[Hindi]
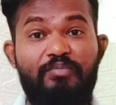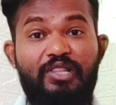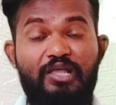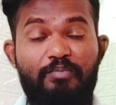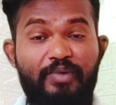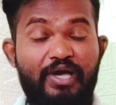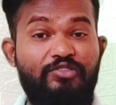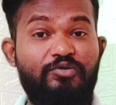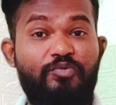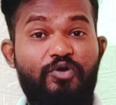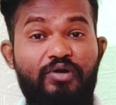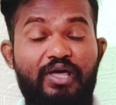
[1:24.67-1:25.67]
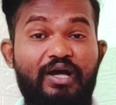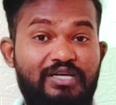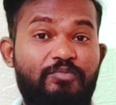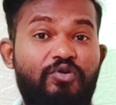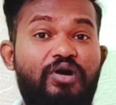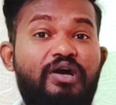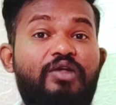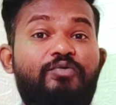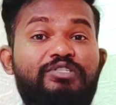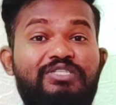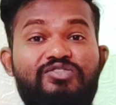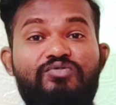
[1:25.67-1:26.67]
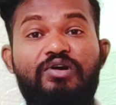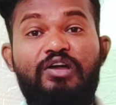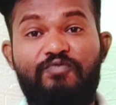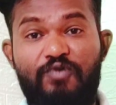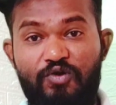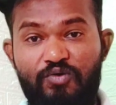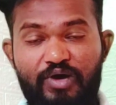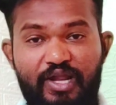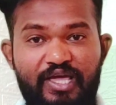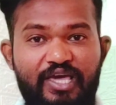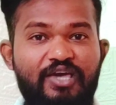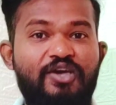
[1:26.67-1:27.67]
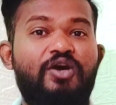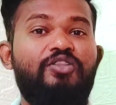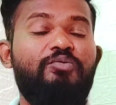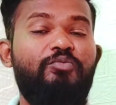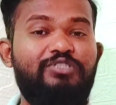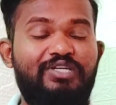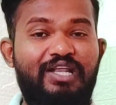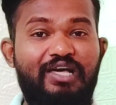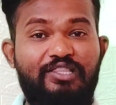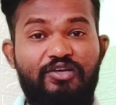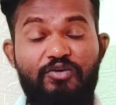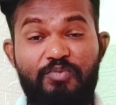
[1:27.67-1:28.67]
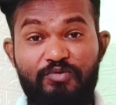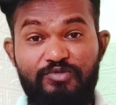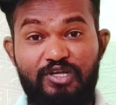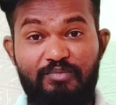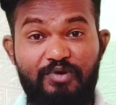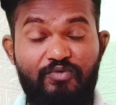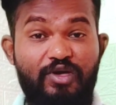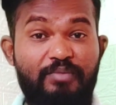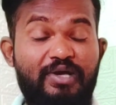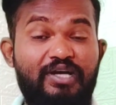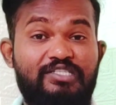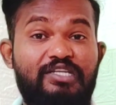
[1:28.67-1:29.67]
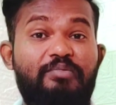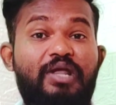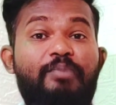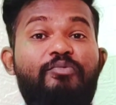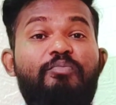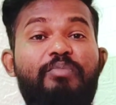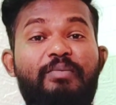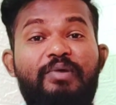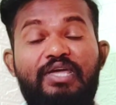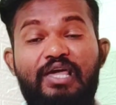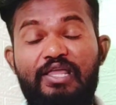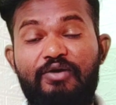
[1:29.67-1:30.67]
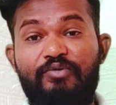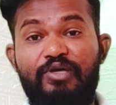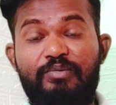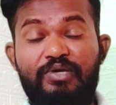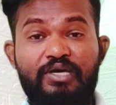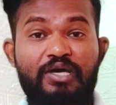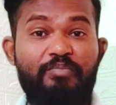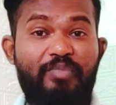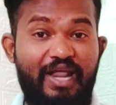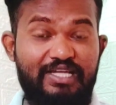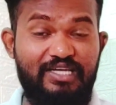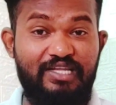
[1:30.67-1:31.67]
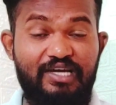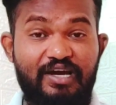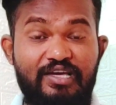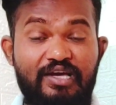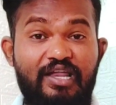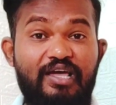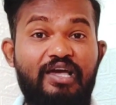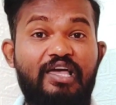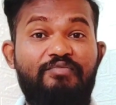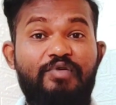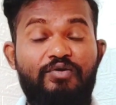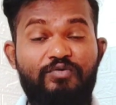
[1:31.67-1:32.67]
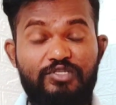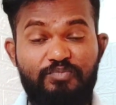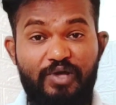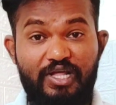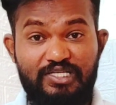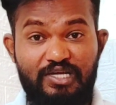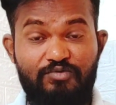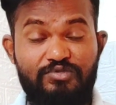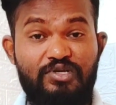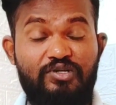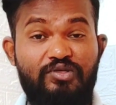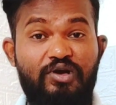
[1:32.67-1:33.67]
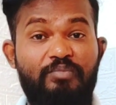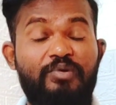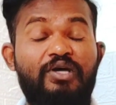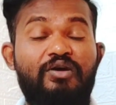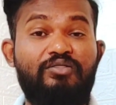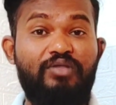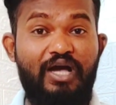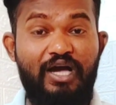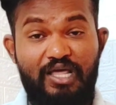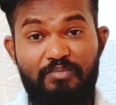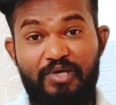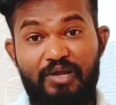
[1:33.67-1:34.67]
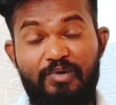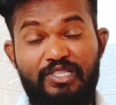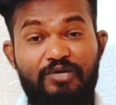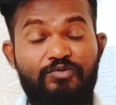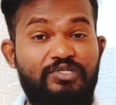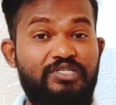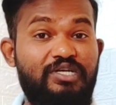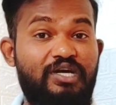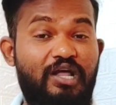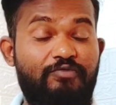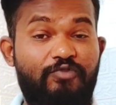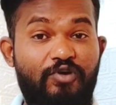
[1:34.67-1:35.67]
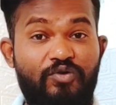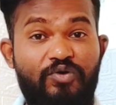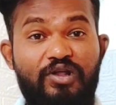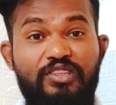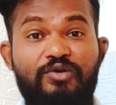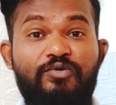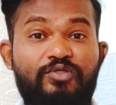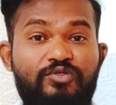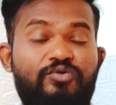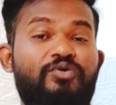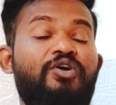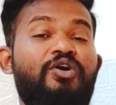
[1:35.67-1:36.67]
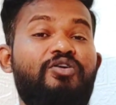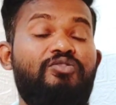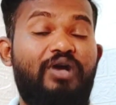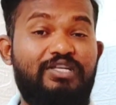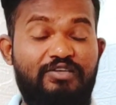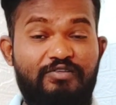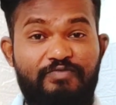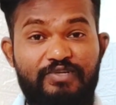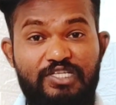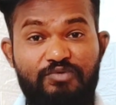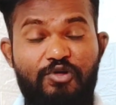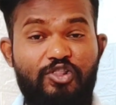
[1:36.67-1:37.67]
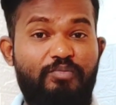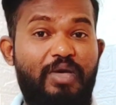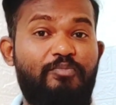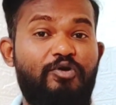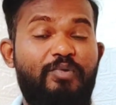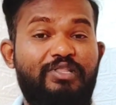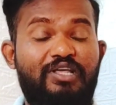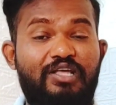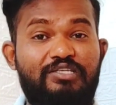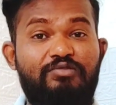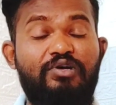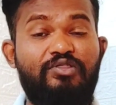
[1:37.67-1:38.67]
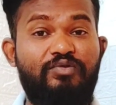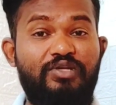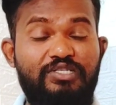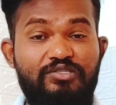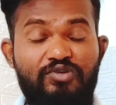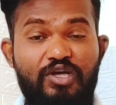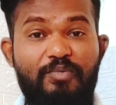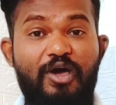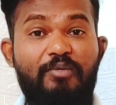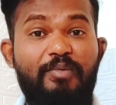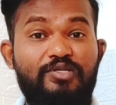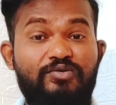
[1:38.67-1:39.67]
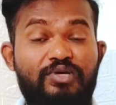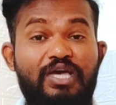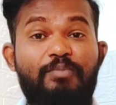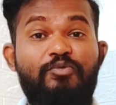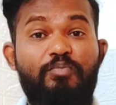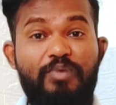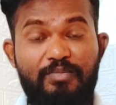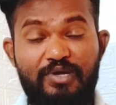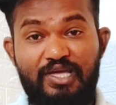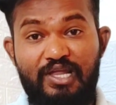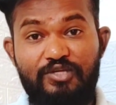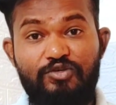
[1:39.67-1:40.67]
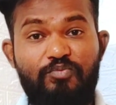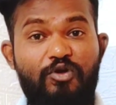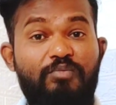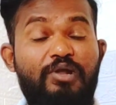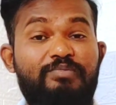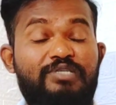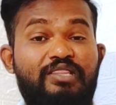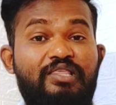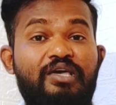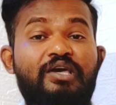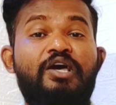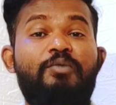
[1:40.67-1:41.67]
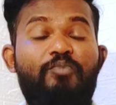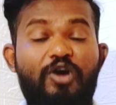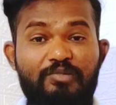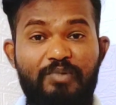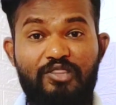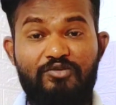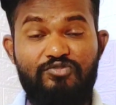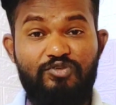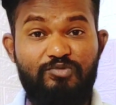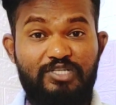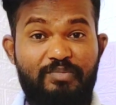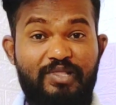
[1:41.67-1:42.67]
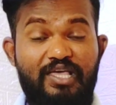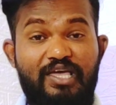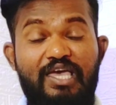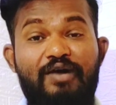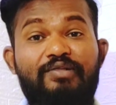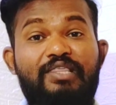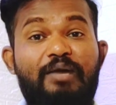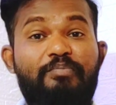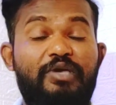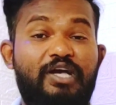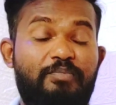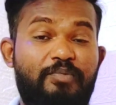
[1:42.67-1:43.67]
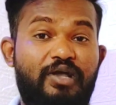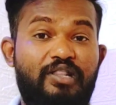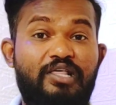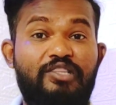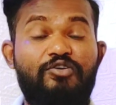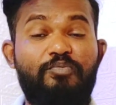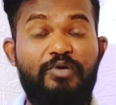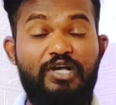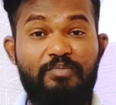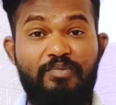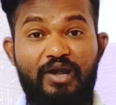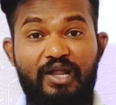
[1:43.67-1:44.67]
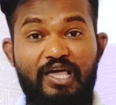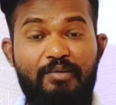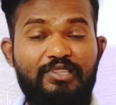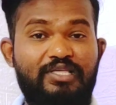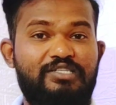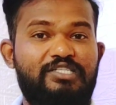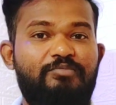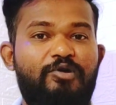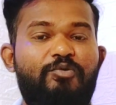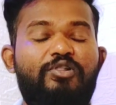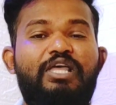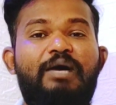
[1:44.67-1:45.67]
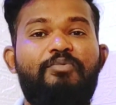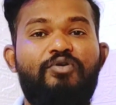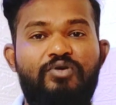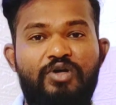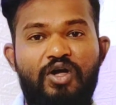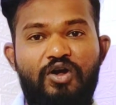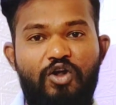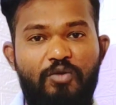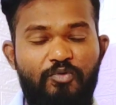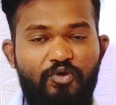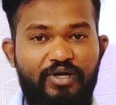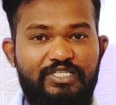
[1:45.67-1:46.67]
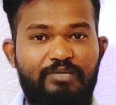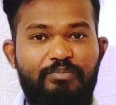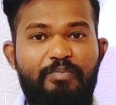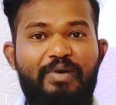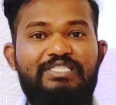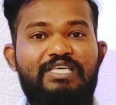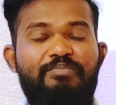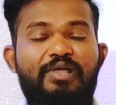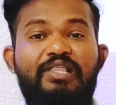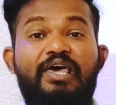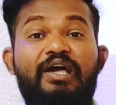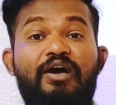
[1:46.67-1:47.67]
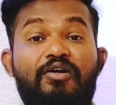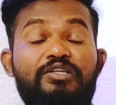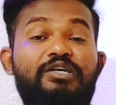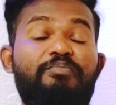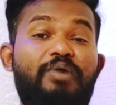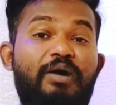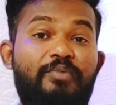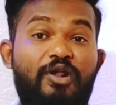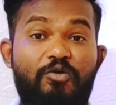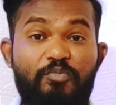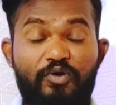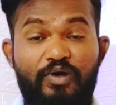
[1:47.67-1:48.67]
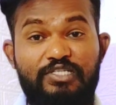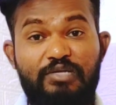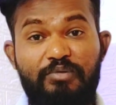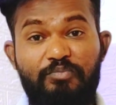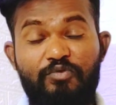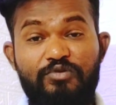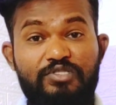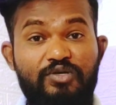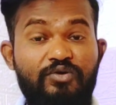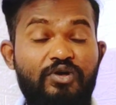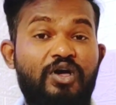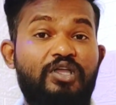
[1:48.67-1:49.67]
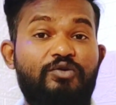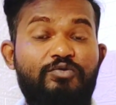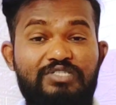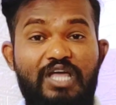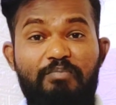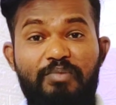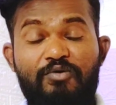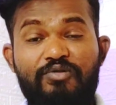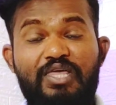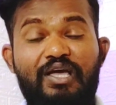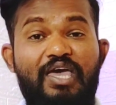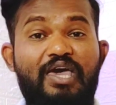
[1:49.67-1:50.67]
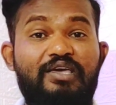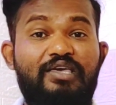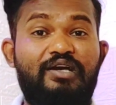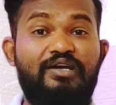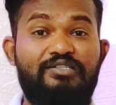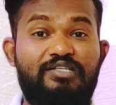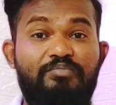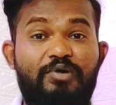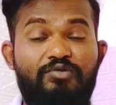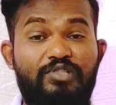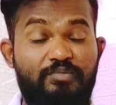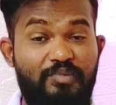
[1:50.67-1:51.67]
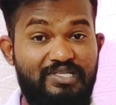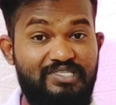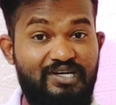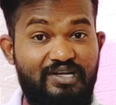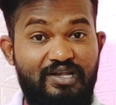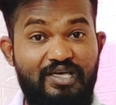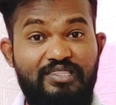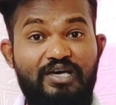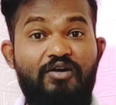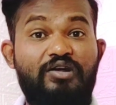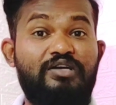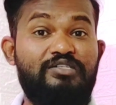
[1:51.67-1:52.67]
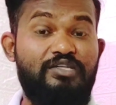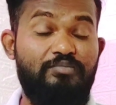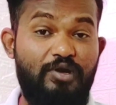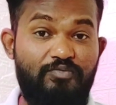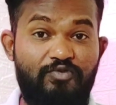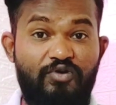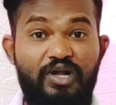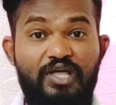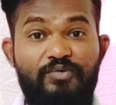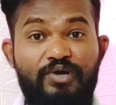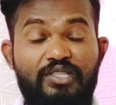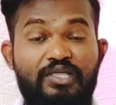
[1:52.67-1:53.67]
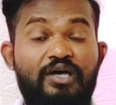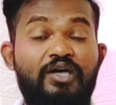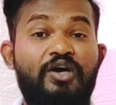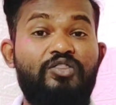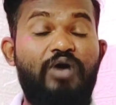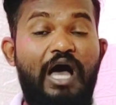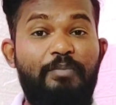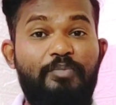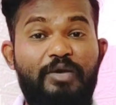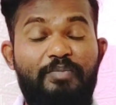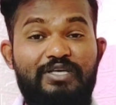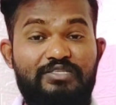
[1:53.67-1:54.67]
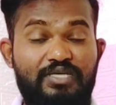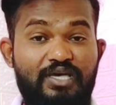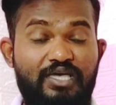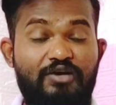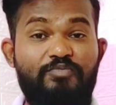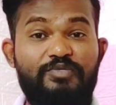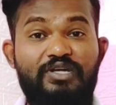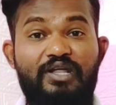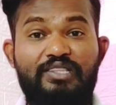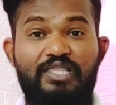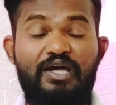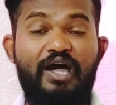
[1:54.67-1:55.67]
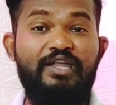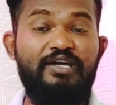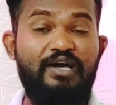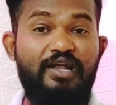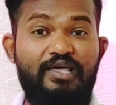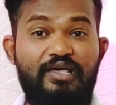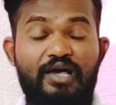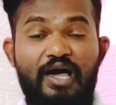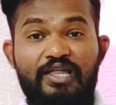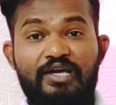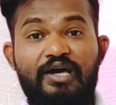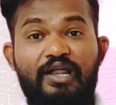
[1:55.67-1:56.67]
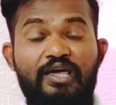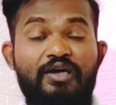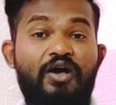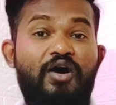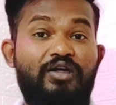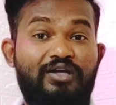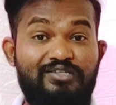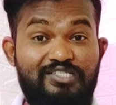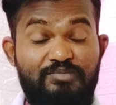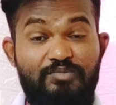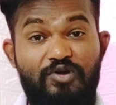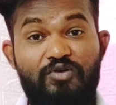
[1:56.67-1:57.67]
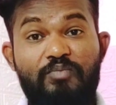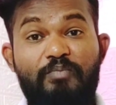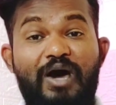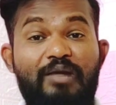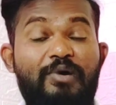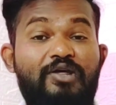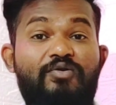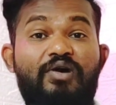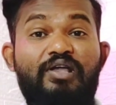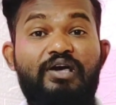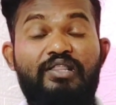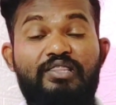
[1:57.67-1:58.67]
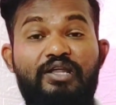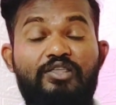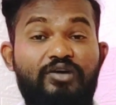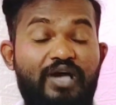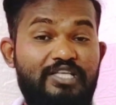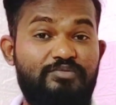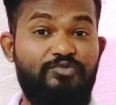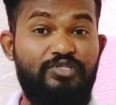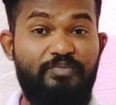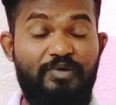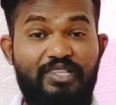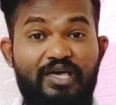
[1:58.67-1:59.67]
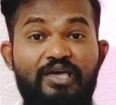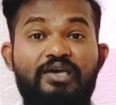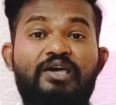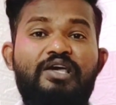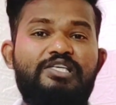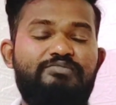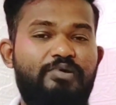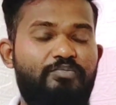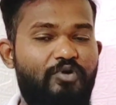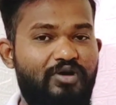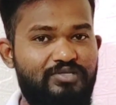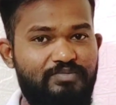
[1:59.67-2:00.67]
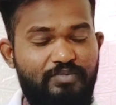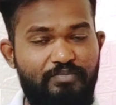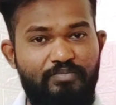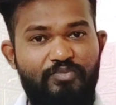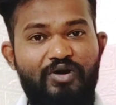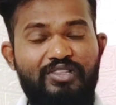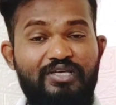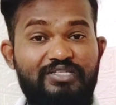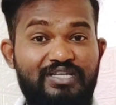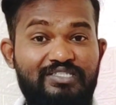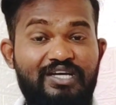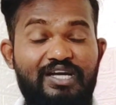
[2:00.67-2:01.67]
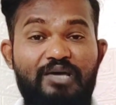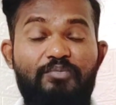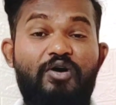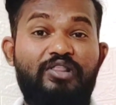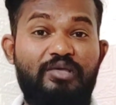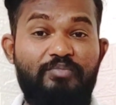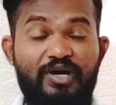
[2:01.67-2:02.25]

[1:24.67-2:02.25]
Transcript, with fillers: मतलब महत्वपूर्ण है सब लोग अगर वो चीज को अगर फॉलो करेंगे तो मुझे नहीं लगता कि फ्यूचर में कोई भी कस्टमर आपको पेमेंट के लिए कोई भी परेशानी खड़ी करेगा या फिर कुछ परेशान हो सकते हो आप तो अगर ये मेरे बताई हुई चीज अगर आप फॉलो करते हो तो तो गाइस फर्स्ट ऑफ ऑल तो मैं आपको बताना चाहूंगा थोड़ी चीजों के बारे में जो कि आपको पेमेंट के लिए जो प्रॉब्लम्स आते बहुत बार दोस्तों मुझे पता है क्या होता है आप पिकअप कर लेते हो पिकअप करने के बाद कस्टमर बोलते हैं आपको ड्रॉप लोकेशन पे पैसा मिल जाएगा और जब आप ड्रॉप लोकेशन पे पहुंचते हो तो उस टाइम पे होता क्या है कि कस्टमर उधर प्रेजेंट नहीं रहता और कस्टमर फोन नहीं उठाता तो आपके पास एक ही ऑप्शन रहता है गाड़ी खाली करे और कस्टमर को बार बार कॉल करते रहे तो गाइज मुझे पता है इसमें बहुत बहुत ही झंझट है बहुत ही